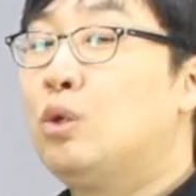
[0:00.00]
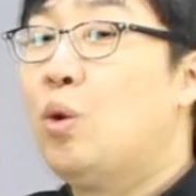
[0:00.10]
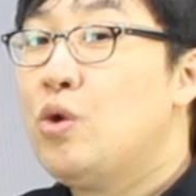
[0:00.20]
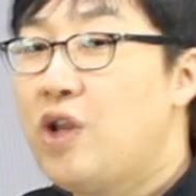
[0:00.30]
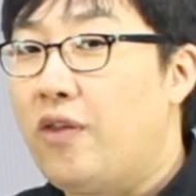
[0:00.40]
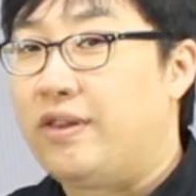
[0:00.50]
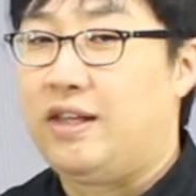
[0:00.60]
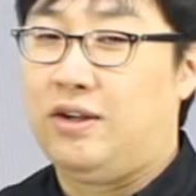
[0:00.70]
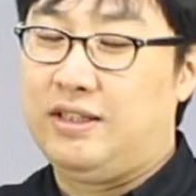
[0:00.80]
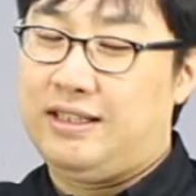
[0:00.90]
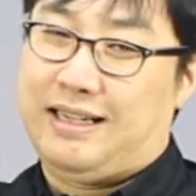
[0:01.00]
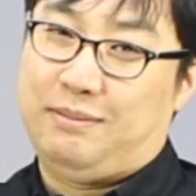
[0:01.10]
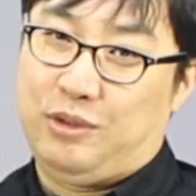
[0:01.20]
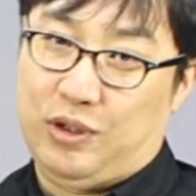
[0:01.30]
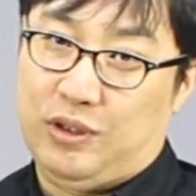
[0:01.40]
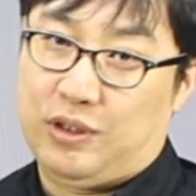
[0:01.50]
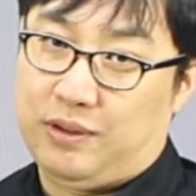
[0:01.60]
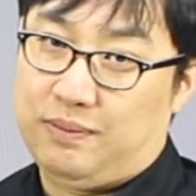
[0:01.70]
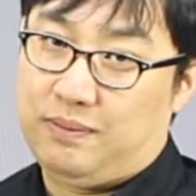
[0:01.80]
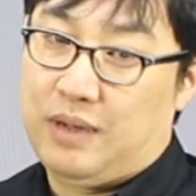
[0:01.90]
소년 이거는
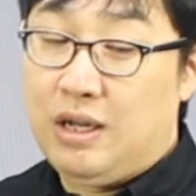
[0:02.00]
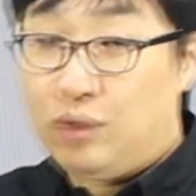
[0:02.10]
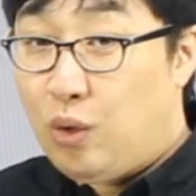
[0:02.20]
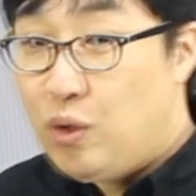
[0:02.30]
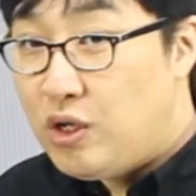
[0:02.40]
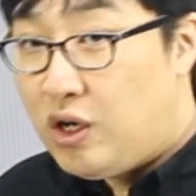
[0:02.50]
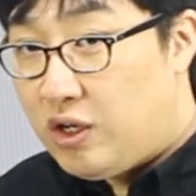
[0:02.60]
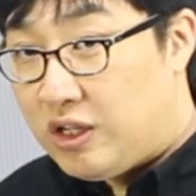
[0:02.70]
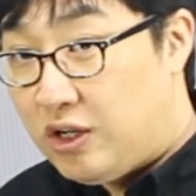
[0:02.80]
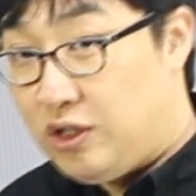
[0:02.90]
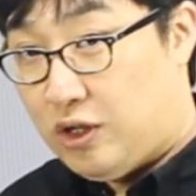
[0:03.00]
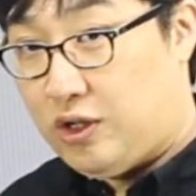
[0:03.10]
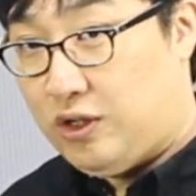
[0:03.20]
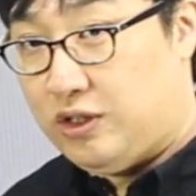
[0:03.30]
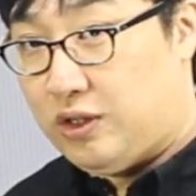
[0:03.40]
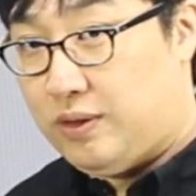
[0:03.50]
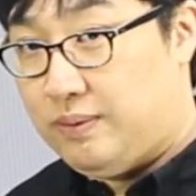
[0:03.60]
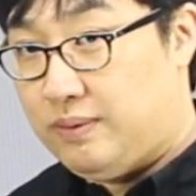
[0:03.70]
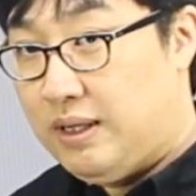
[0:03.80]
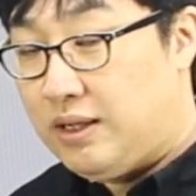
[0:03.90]
남성이죠. 소녀 이건 여성이죠.
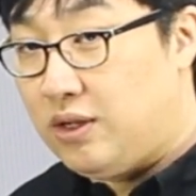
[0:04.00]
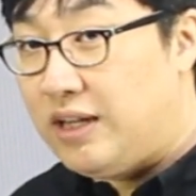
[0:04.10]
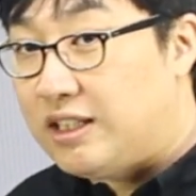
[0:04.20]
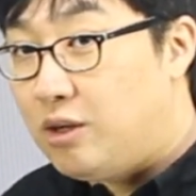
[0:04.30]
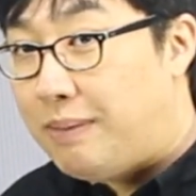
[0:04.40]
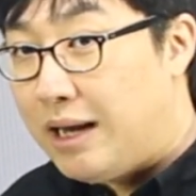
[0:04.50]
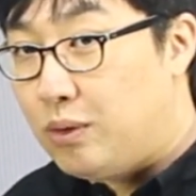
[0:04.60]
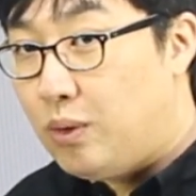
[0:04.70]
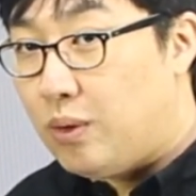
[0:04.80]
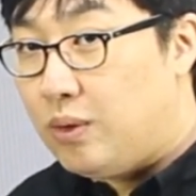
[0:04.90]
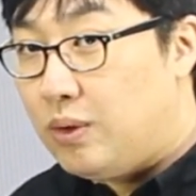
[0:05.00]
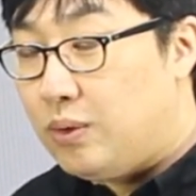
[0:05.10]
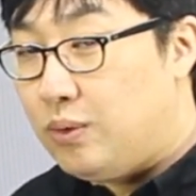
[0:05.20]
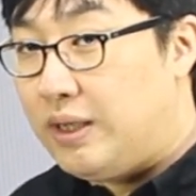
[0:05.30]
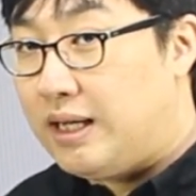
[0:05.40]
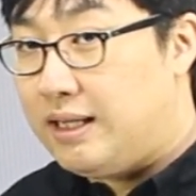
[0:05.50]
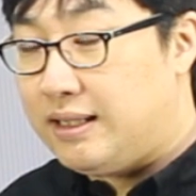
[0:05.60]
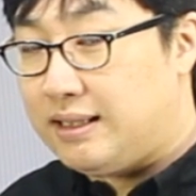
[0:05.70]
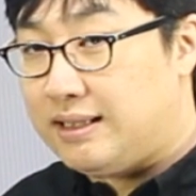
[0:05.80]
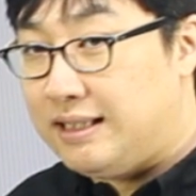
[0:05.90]
그런데 그거 말고 우리가
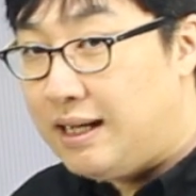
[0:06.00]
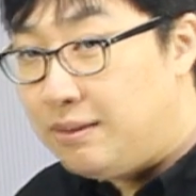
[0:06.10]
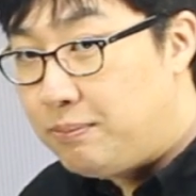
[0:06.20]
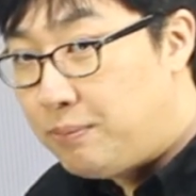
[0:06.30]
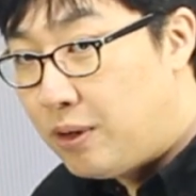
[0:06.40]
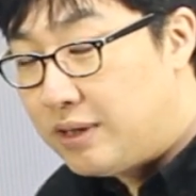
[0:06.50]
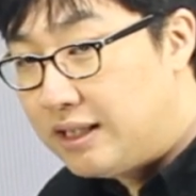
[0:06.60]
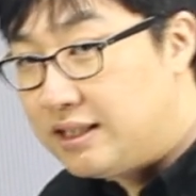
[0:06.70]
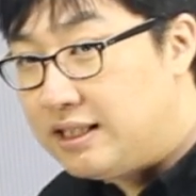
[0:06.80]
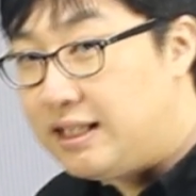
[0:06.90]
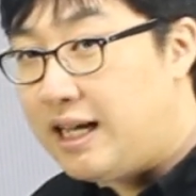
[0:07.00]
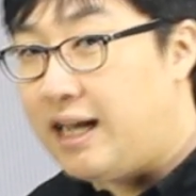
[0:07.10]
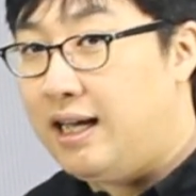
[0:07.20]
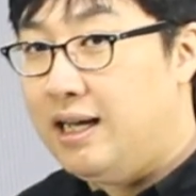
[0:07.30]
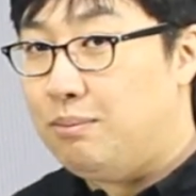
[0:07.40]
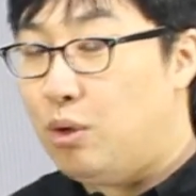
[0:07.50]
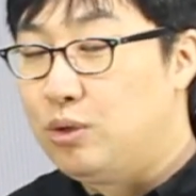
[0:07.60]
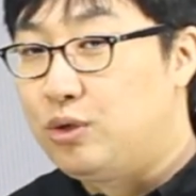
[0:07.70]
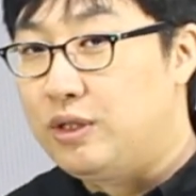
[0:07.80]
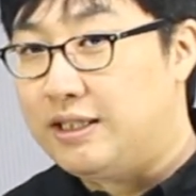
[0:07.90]
그냥 평상시에
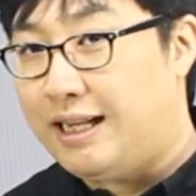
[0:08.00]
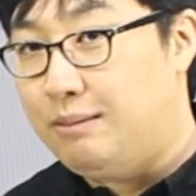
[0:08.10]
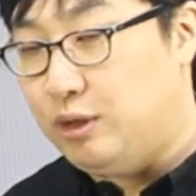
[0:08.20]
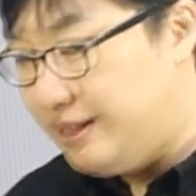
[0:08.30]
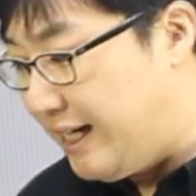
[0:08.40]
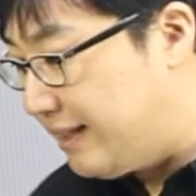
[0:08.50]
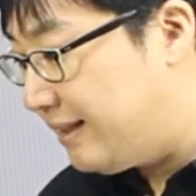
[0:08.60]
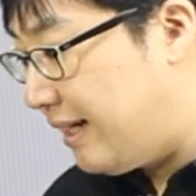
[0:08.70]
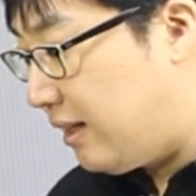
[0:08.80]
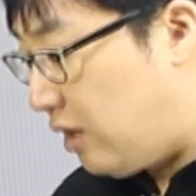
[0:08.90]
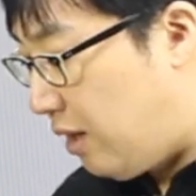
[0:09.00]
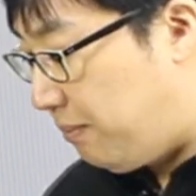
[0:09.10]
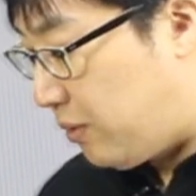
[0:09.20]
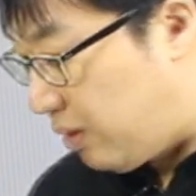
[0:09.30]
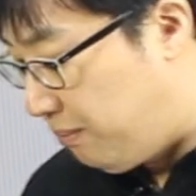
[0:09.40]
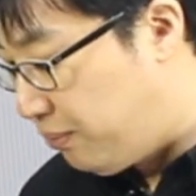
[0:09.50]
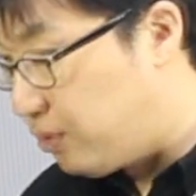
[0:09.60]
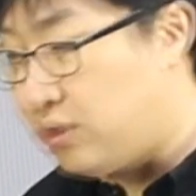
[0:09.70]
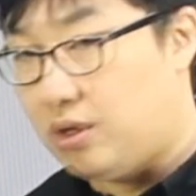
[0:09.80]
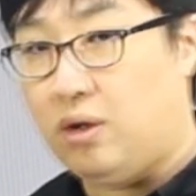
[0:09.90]
볼 수 있는 사물, 책상, 컵,
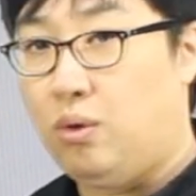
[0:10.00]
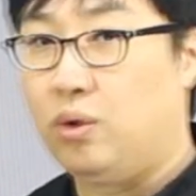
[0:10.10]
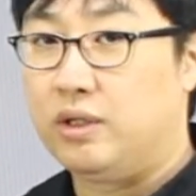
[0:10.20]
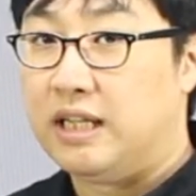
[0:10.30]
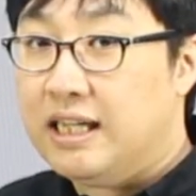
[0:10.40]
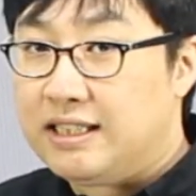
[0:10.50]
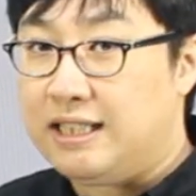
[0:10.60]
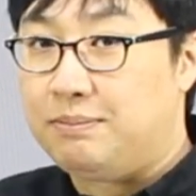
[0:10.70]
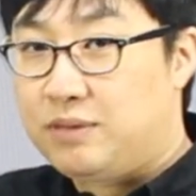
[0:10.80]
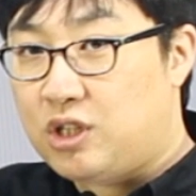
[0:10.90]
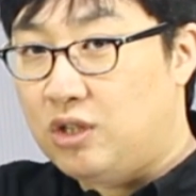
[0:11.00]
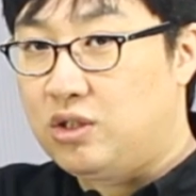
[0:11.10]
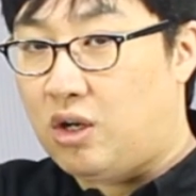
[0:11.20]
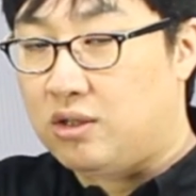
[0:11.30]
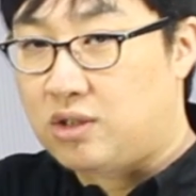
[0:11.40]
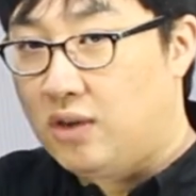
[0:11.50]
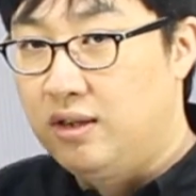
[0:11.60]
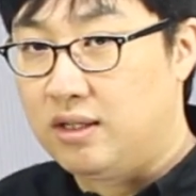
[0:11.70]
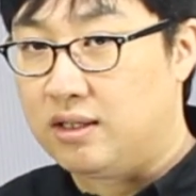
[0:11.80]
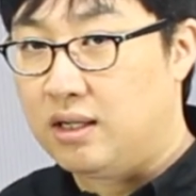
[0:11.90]
컴퓨터, 혹은 집, 천정,
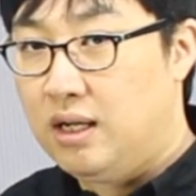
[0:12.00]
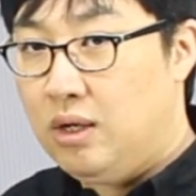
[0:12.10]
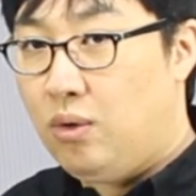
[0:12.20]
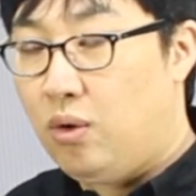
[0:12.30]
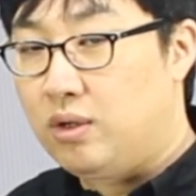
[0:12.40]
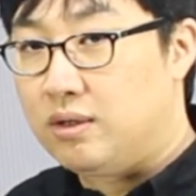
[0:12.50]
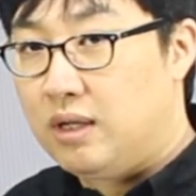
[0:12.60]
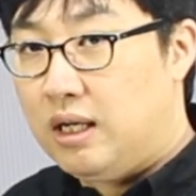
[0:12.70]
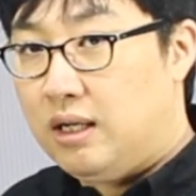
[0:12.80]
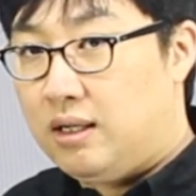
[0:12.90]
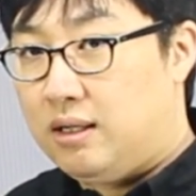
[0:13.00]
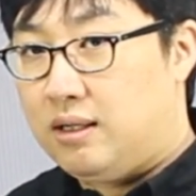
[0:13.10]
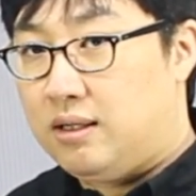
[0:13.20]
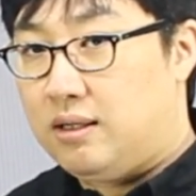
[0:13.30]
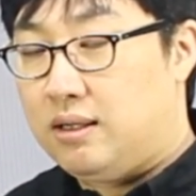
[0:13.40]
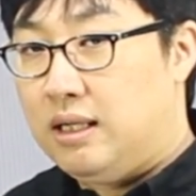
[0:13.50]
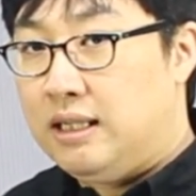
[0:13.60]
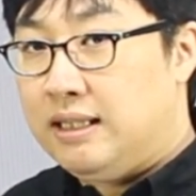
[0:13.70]
전등, 혹은 어,